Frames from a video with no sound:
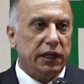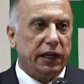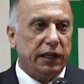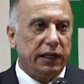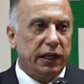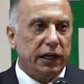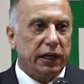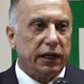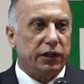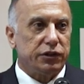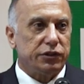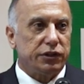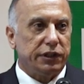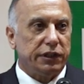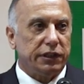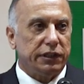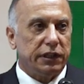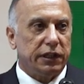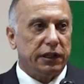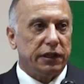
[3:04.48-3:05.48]
إلى علاقة
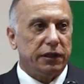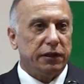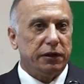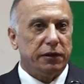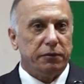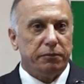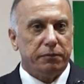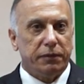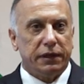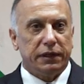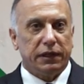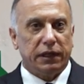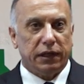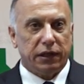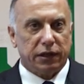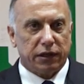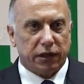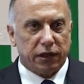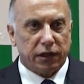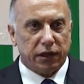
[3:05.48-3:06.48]
جديدة بين
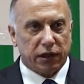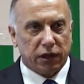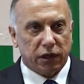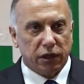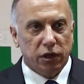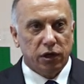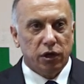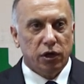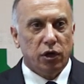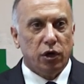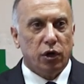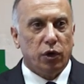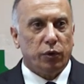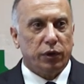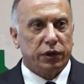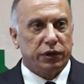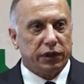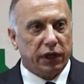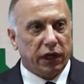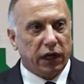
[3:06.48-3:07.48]
العراق
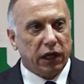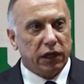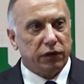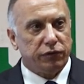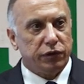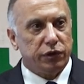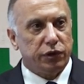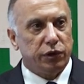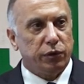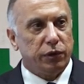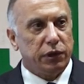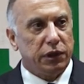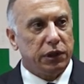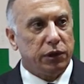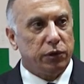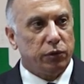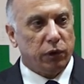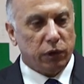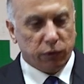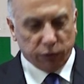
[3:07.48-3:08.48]
والتحالف
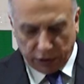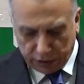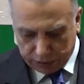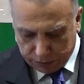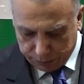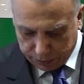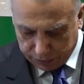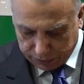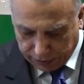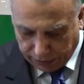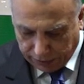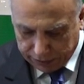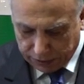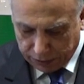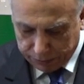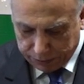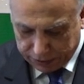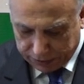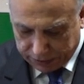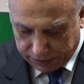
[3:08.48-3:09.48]
الدولي والولايات المتحدة
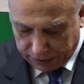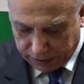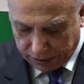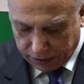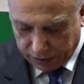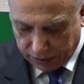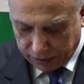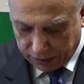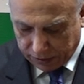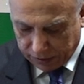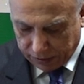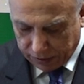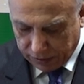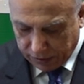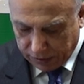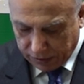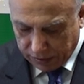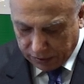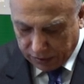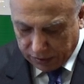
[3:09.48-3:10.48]
الأمريكية
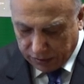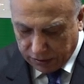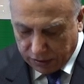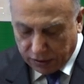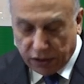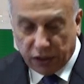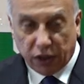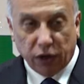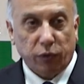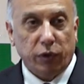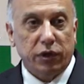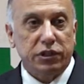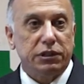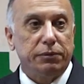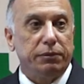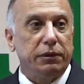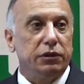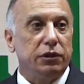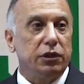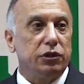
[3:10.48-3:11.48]

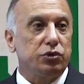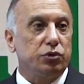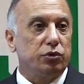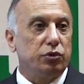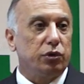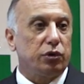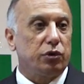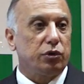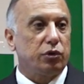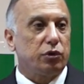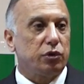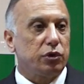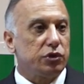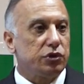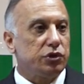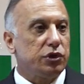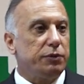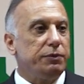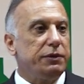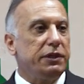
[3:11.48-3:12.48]
ويجب أن نشكر
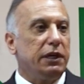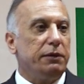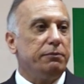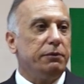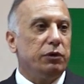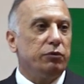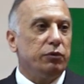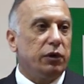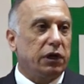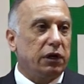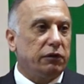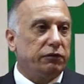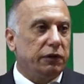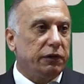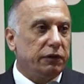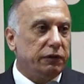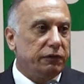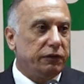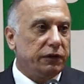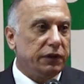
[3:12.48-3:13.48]
جميع من وقف
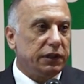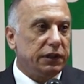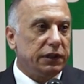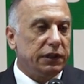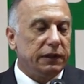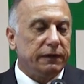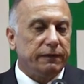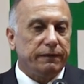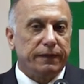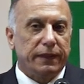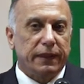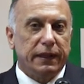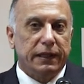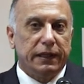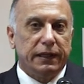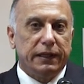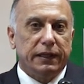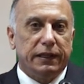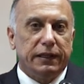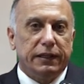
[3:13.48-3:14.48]
في
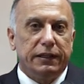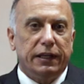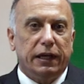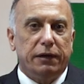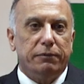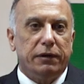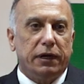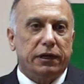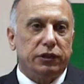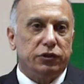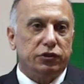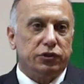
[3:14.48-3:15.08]
دعم هذا